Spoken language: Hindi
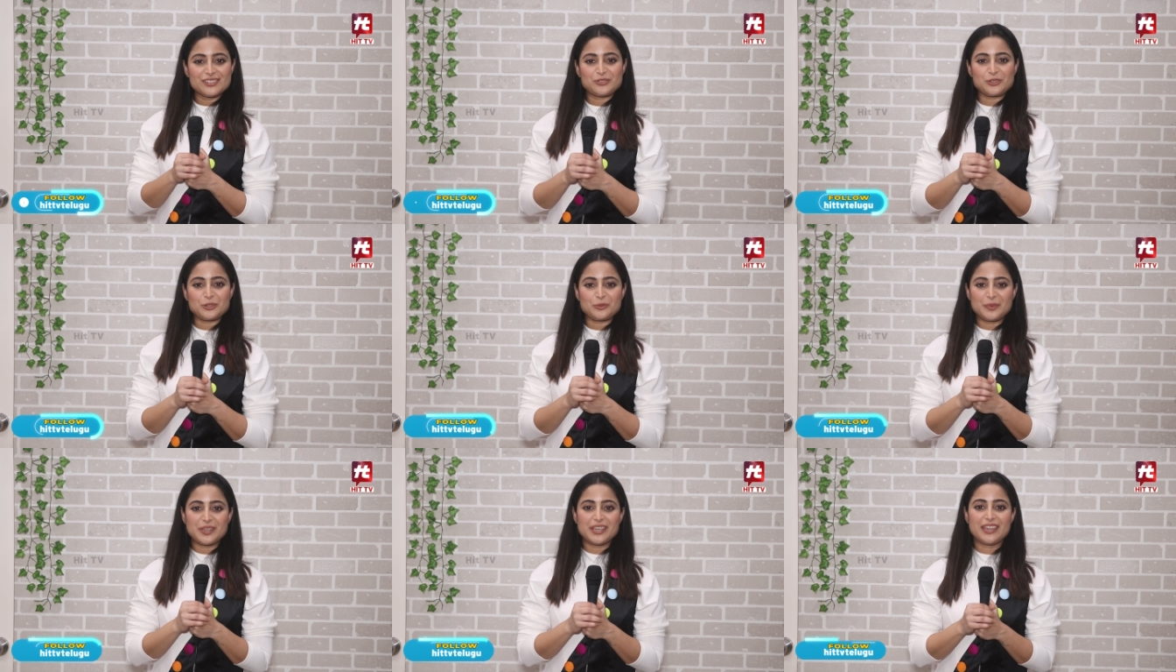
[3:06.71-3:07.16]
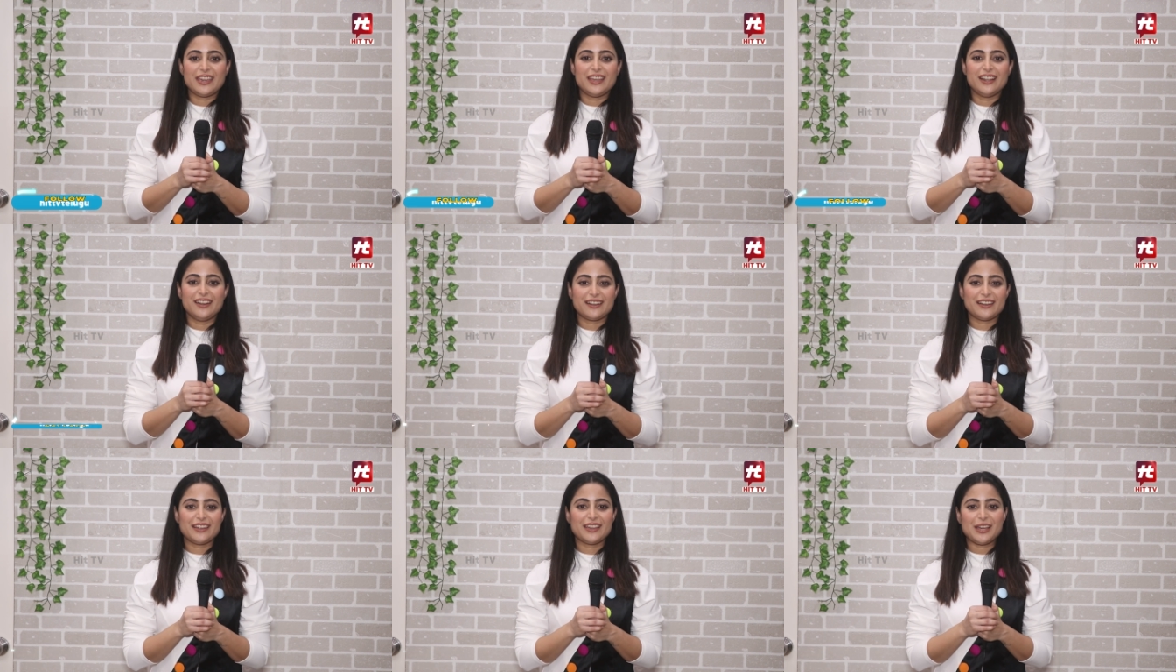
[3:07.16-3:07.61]
जो भी
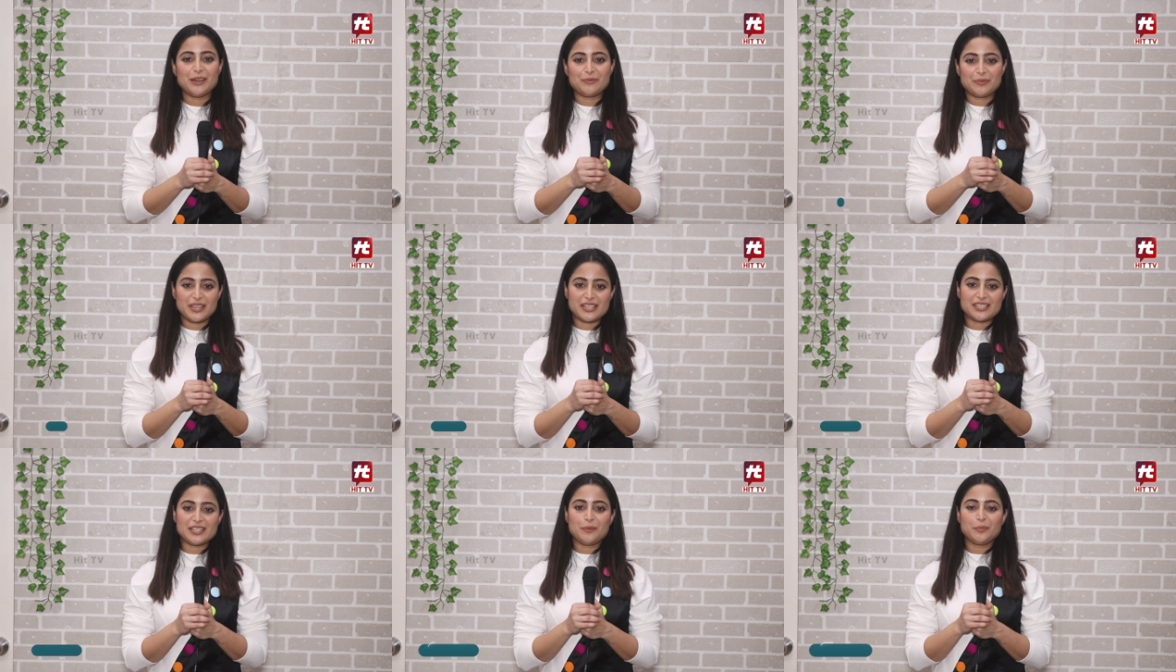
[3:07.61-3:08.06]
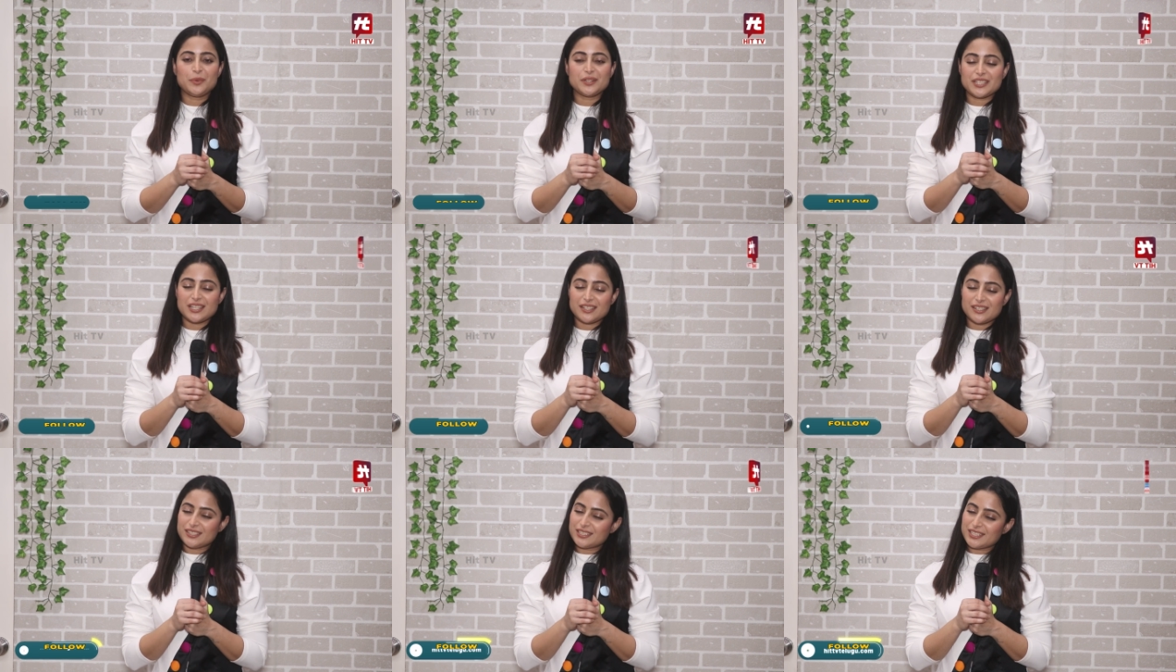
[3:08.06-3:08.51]
खेल रहे हैं आप घिसा
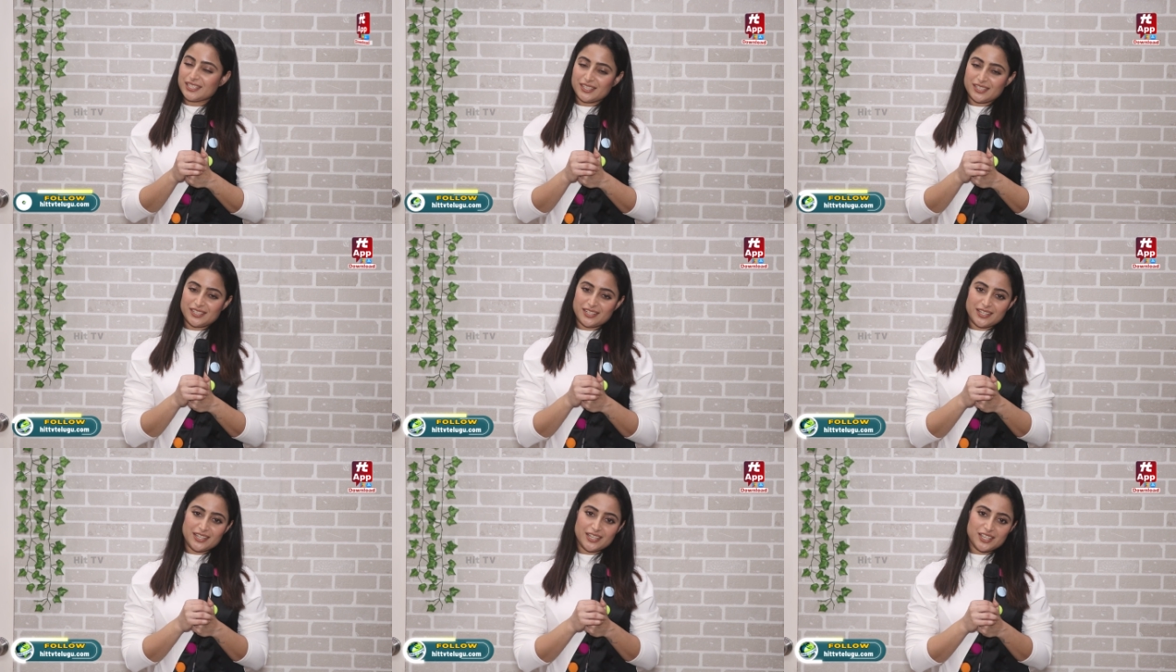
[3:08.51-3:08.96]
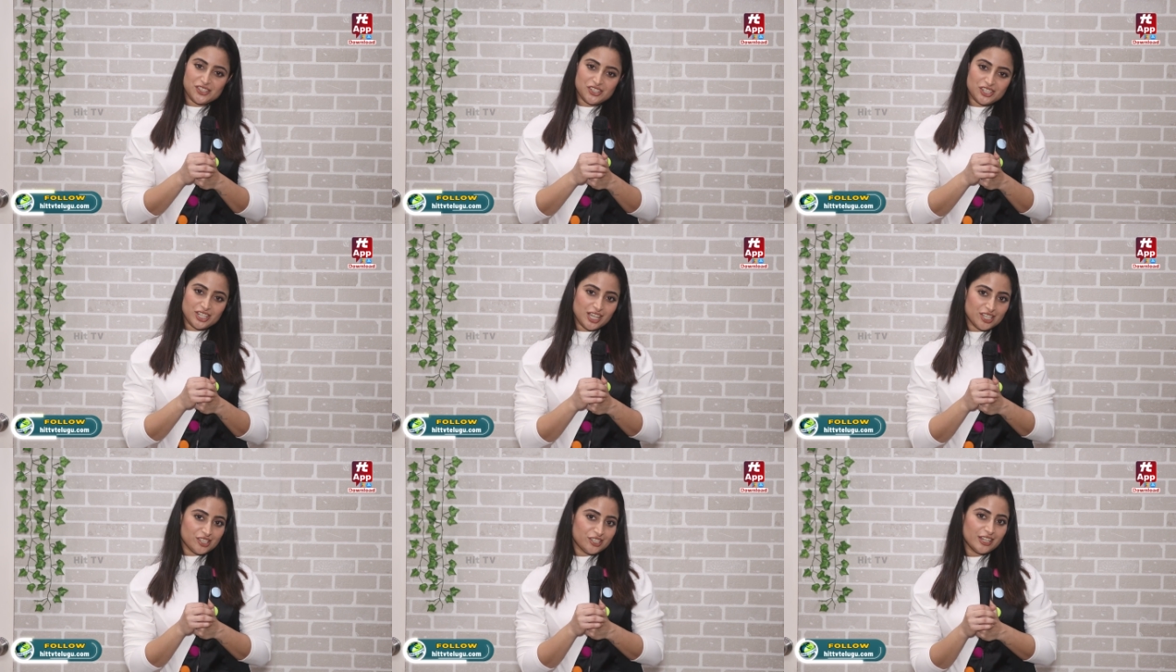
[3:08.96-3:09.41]
पिटा रटा रटाया
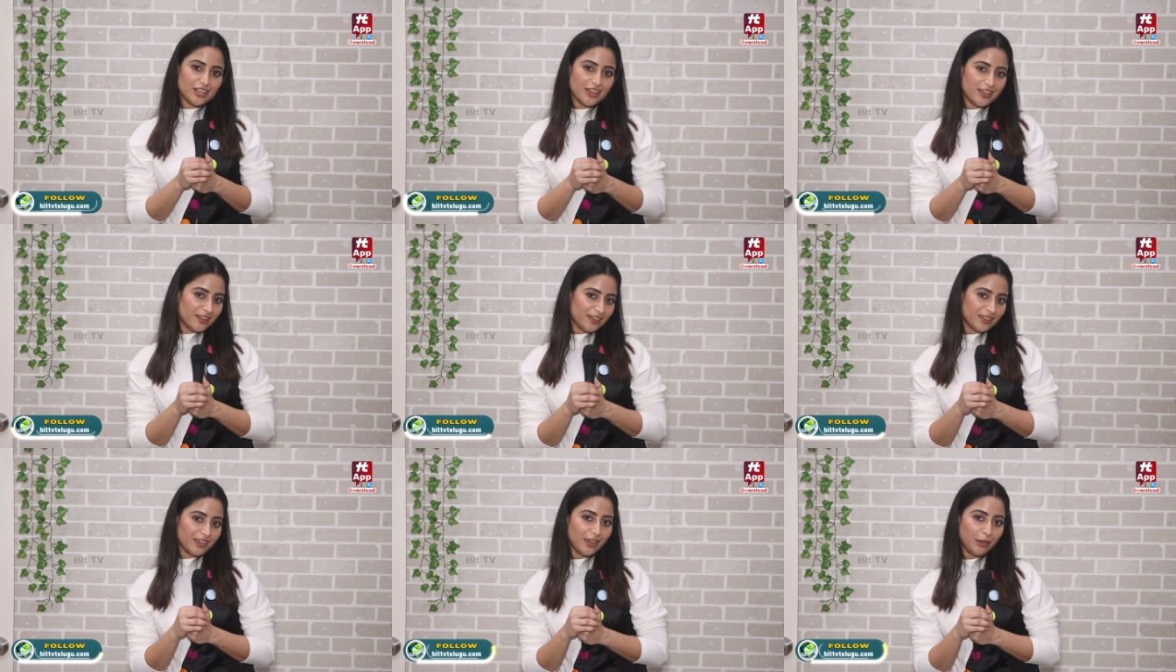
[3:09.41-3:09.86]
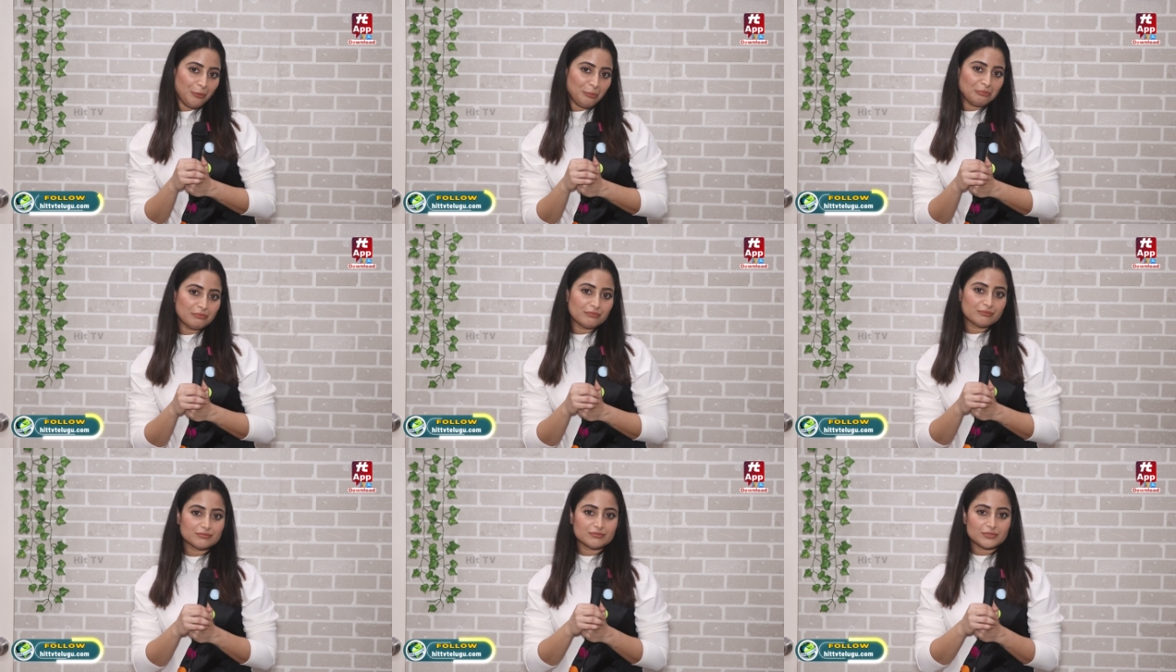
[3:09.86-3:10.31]
चटा चटाया
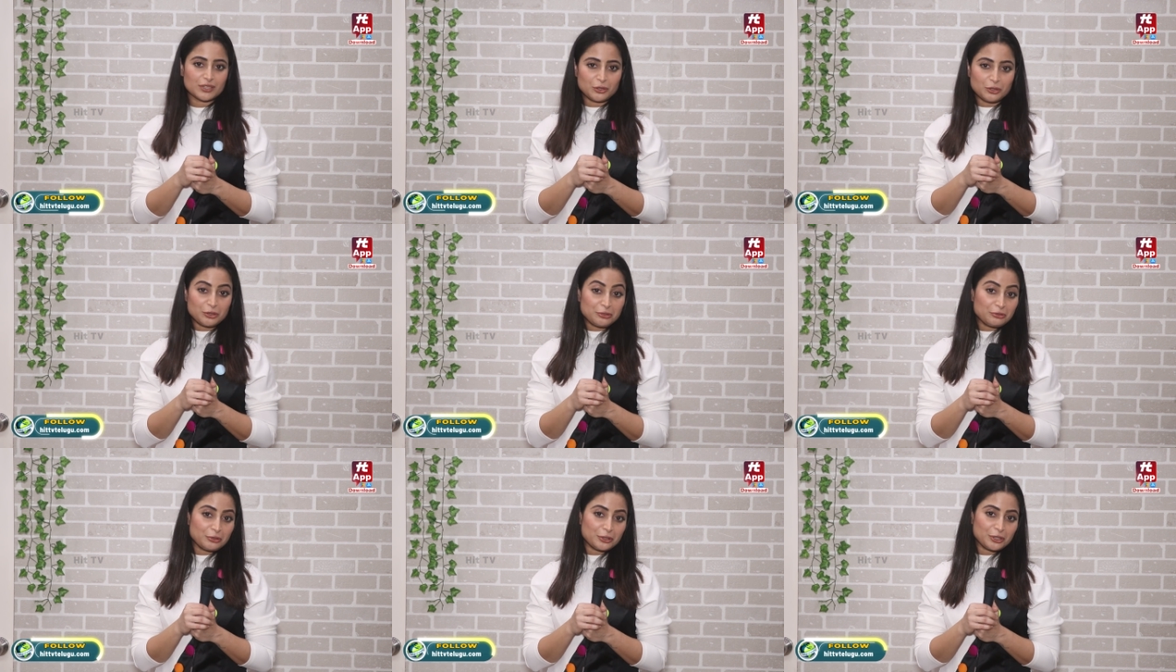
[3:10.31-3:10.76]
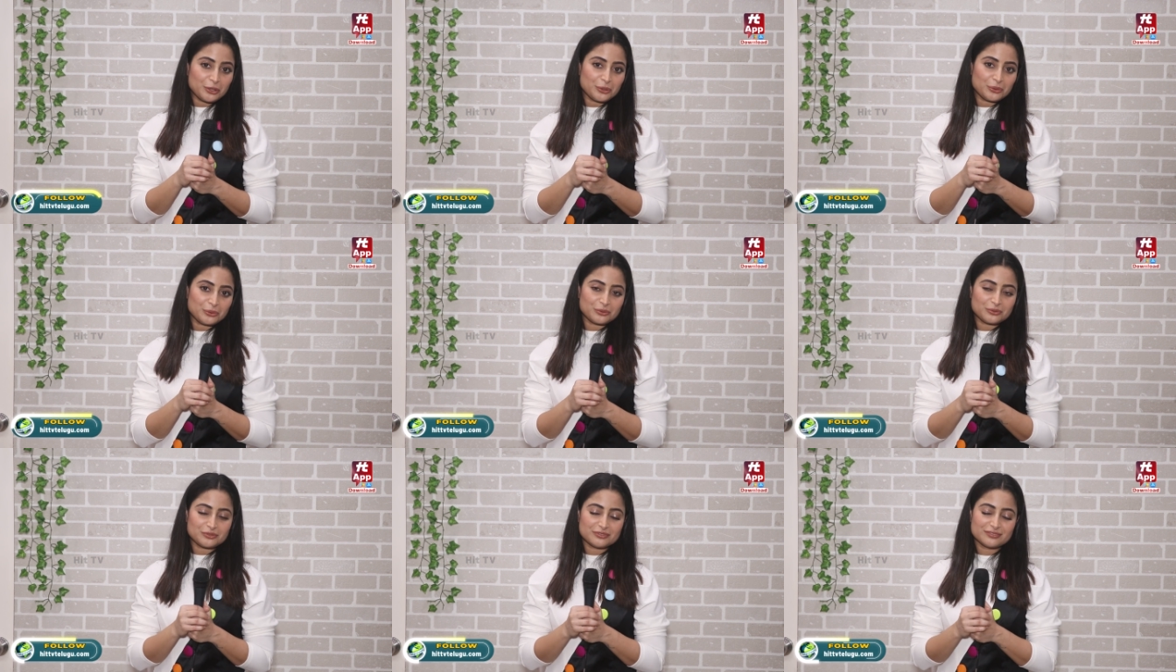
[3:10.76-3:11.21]
गेम गुड फॉर यू